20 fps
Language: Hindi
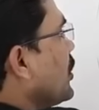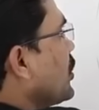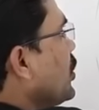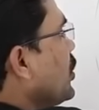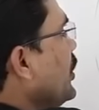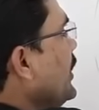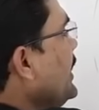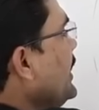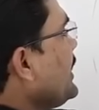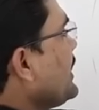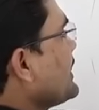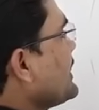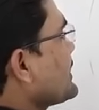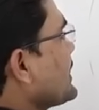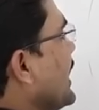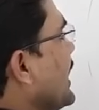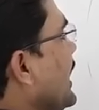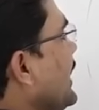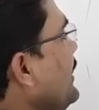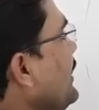कोई
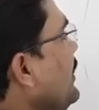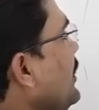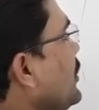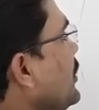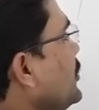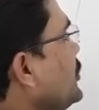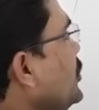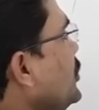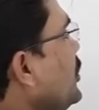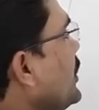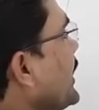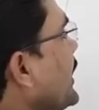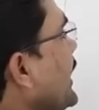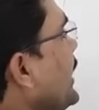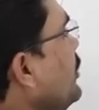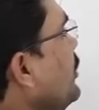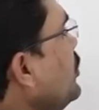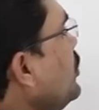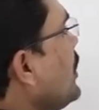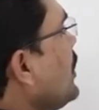किसान जो
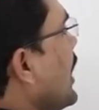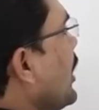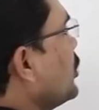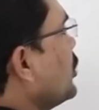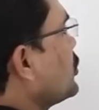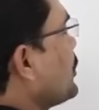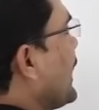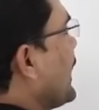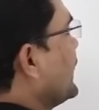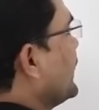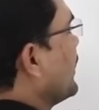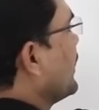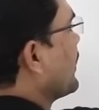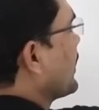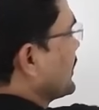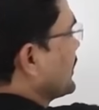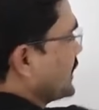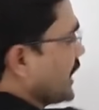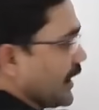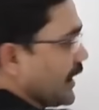गेहूं का उत्पादन
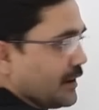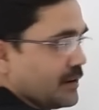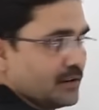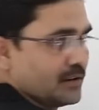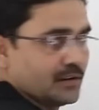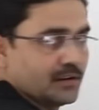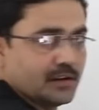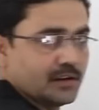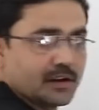करता है